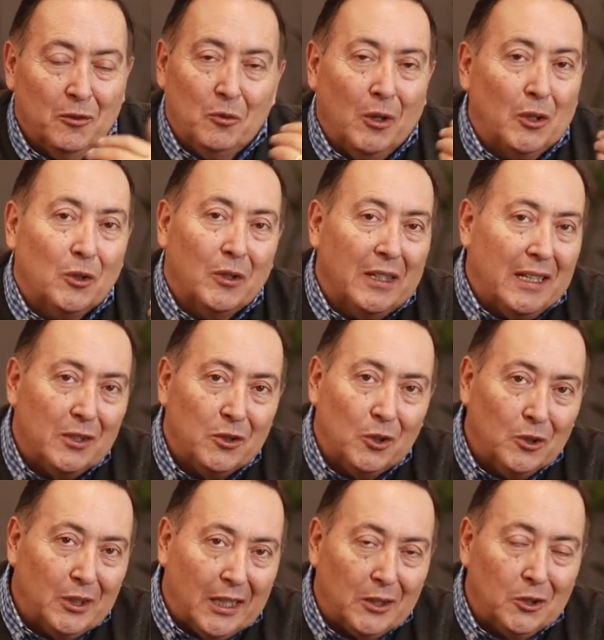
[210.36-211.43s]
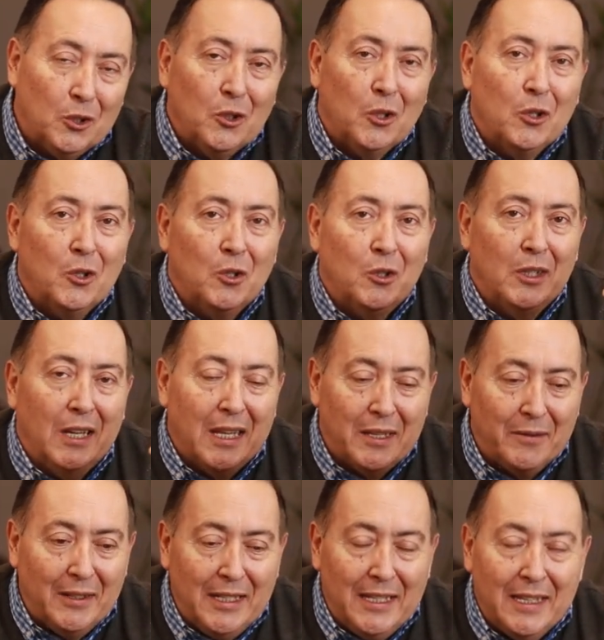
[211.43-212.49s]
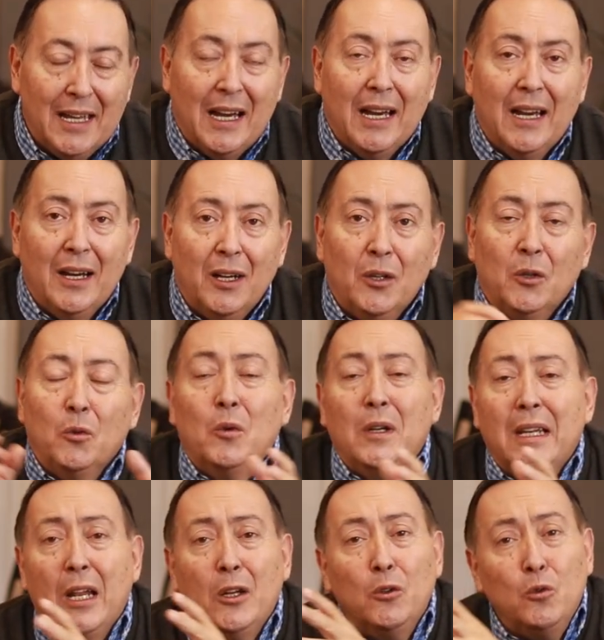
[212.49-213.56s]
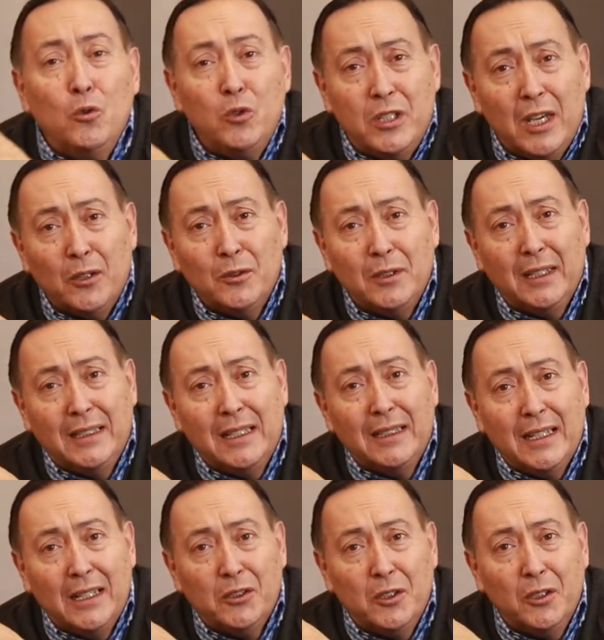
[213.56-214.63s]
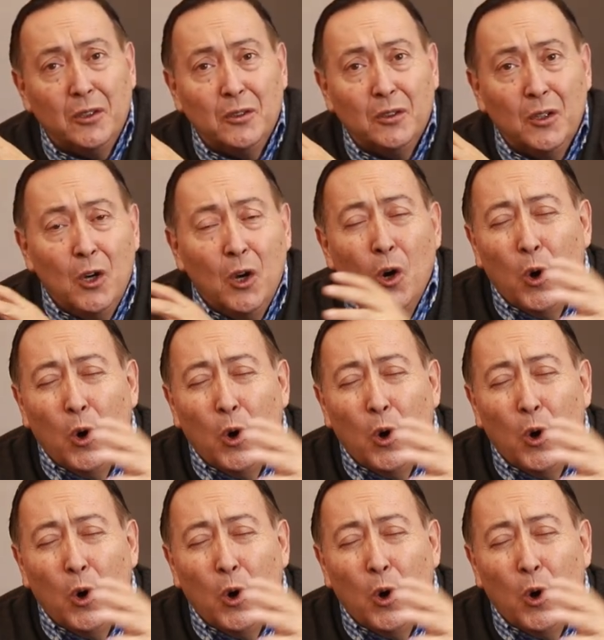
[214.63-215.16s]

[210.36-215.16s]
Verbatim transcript: cuando querés soltar todo en la debilidad o en la lucha de una tentación,